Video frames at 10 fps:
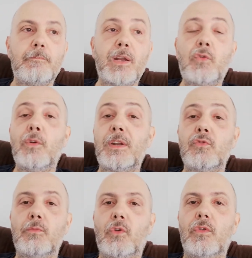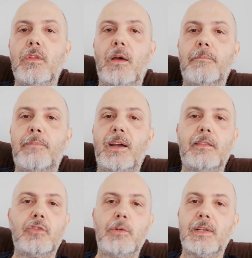per cui presumo con
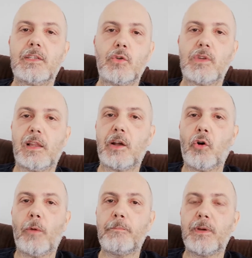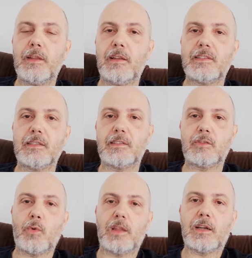partecipazioni alle coppe delle
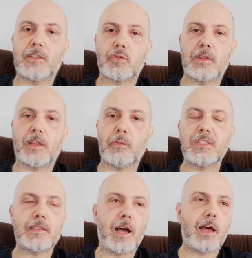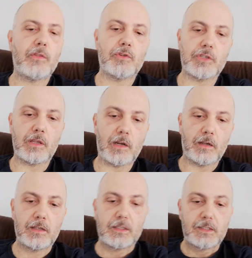stesse squadre che sono andate quest'anno
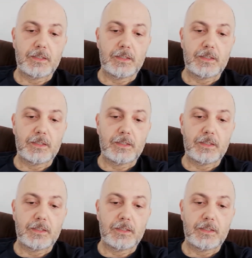eccetera